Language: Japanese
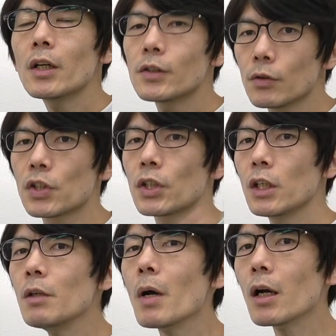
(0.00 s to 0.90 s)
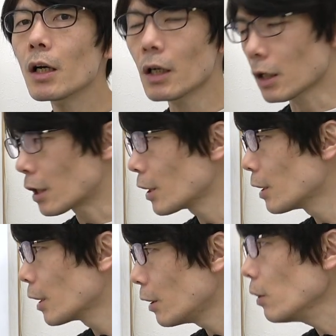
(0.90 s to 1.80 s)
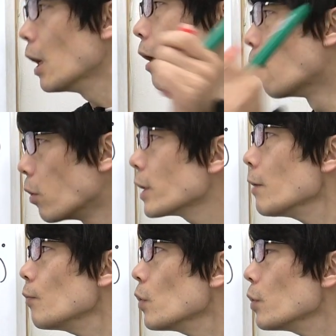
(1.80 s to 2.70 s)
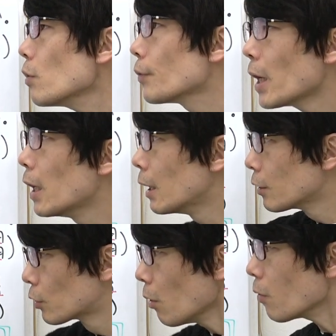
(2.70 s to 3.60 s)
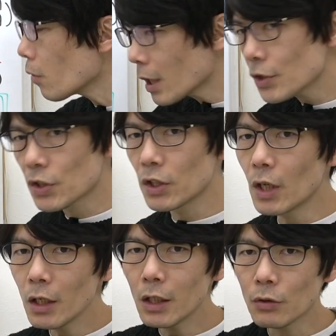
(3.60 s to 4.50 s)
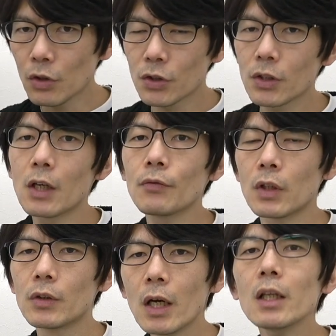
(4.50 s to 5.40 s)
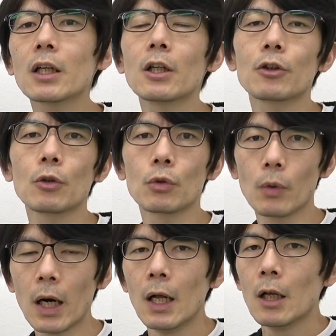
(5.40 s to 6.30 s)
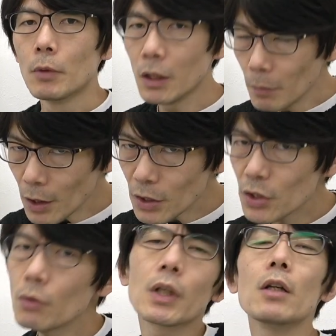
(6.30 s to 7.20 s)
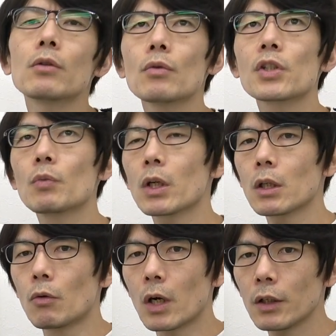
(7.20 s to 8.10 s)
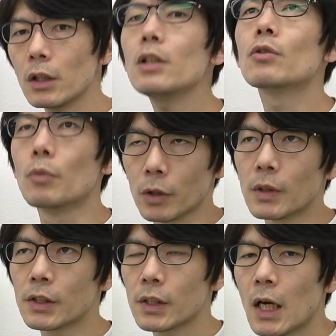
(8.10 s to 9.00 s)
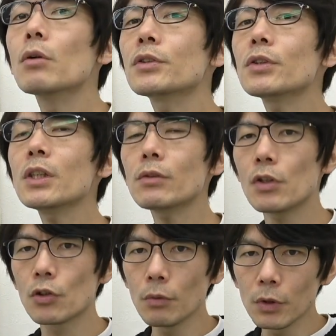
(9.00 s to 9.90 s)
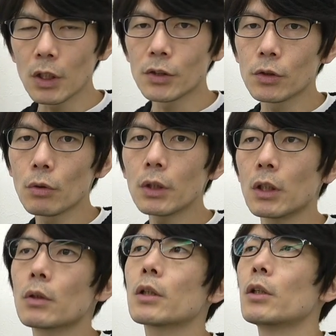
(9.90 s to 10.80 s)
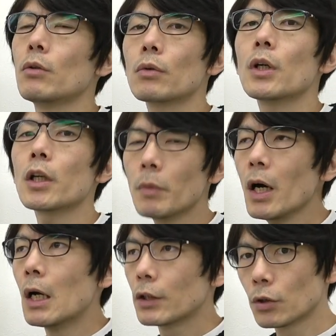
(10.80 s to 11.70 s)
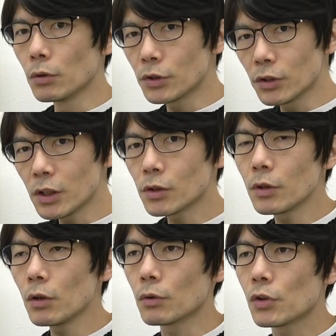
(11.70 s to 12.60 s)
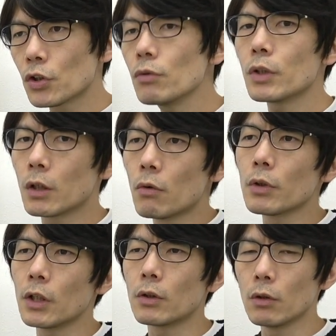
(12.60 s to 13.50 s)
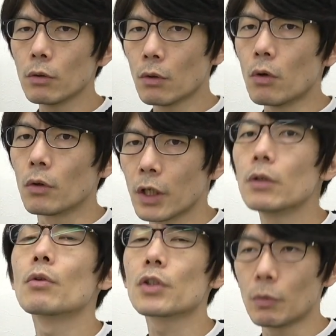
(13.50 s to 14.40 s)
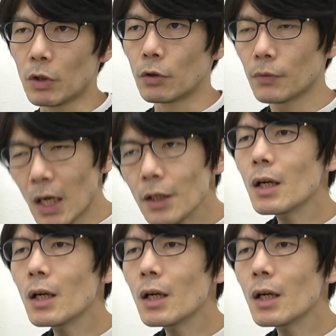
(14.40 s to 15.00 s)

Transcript: 替措置今からかけられる保険のようなどこか次第への出願ってないかなってことは今一度検討してもらった方がいいと思います共通テストで十分点数取れてるなっていう子であれば共通テスト利用の中期後期っていうのを検討してみるなか